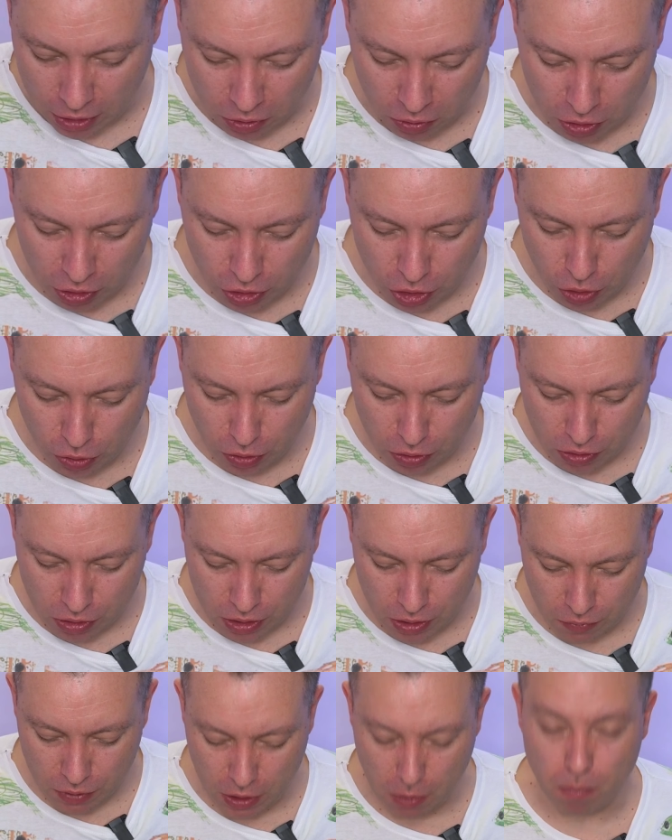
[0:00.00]
который не жуется
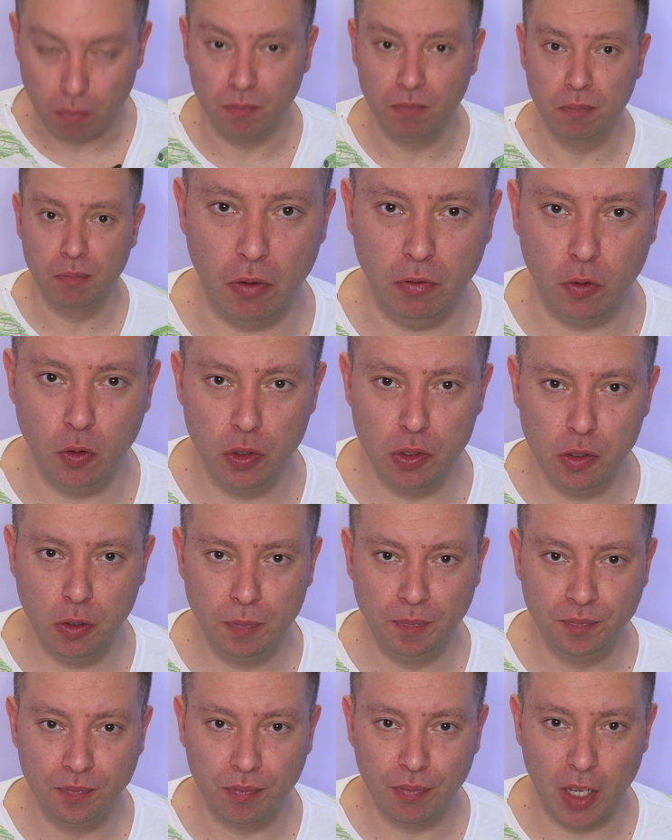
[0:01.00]
совсем. По
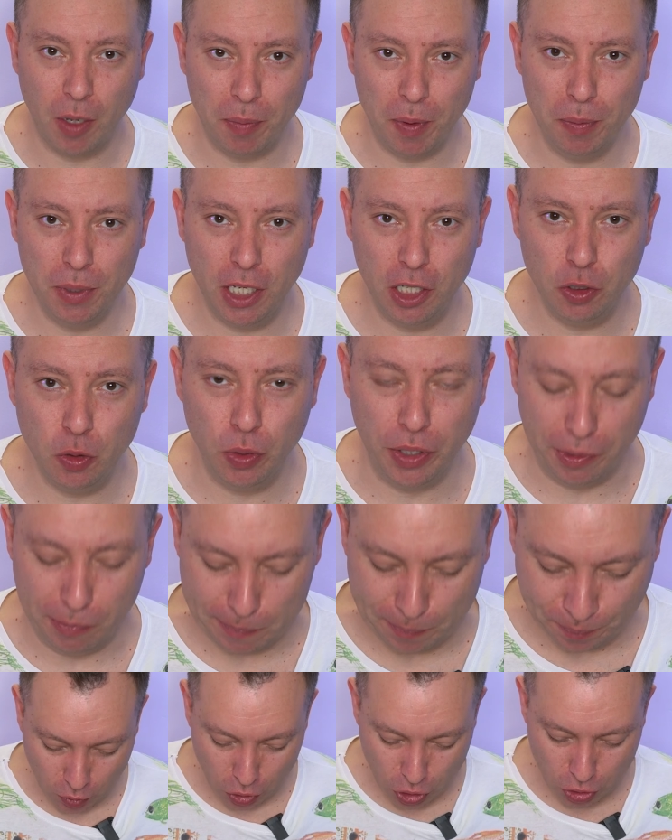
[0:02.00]
вкусу напоминает угорь.
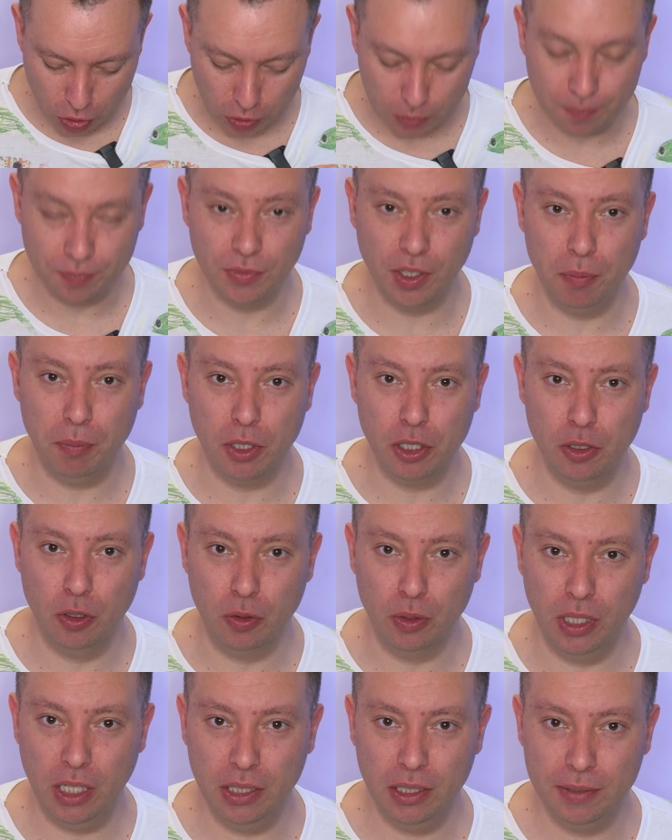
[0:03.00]
То, что не пошло
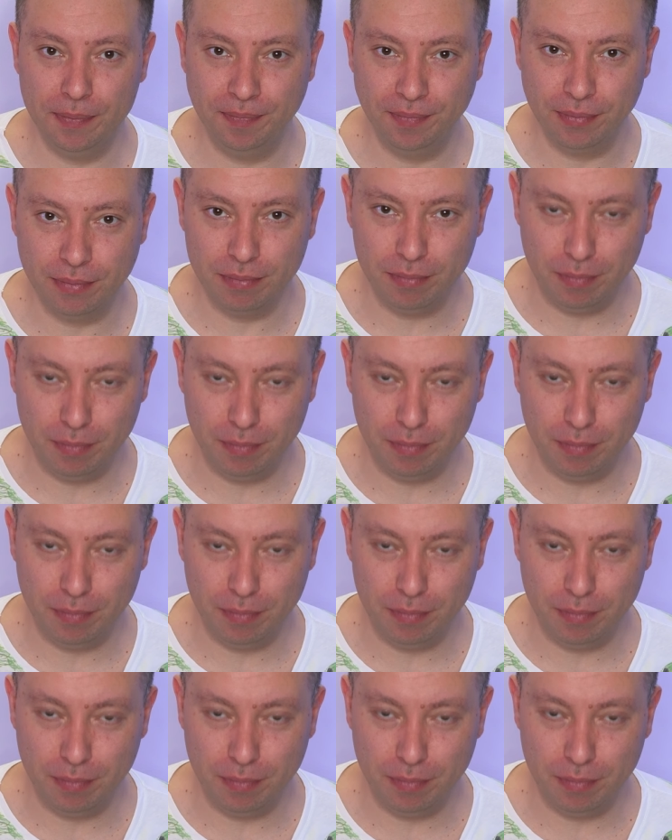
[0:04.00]
куда-то,